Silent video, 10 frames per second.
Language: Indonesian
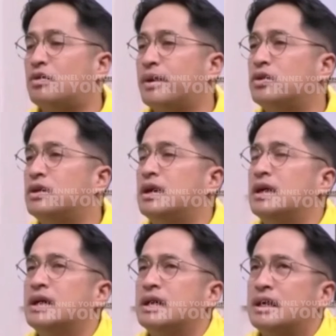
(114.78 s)
Ruben itu
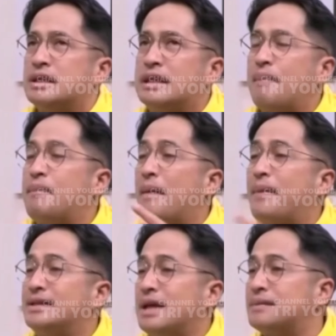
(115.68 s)
tiap
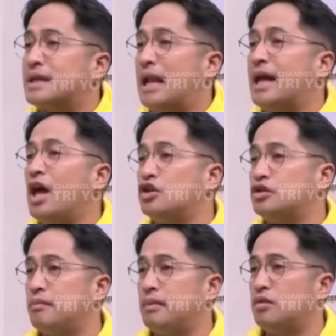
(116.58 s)
berapa jam sekali
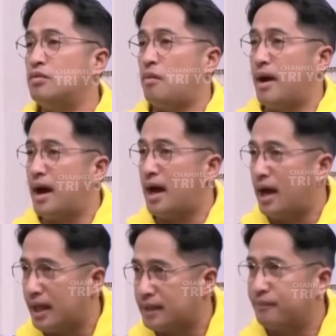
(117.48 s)
harus minum
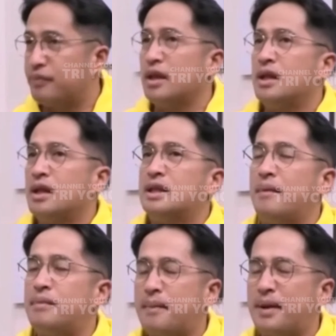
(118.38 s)
obat
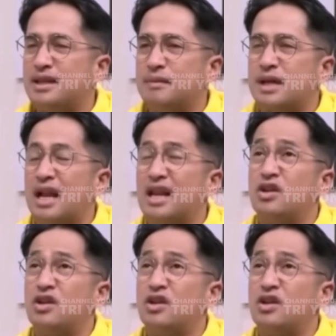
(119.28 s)
tiap berapa jam sekali harus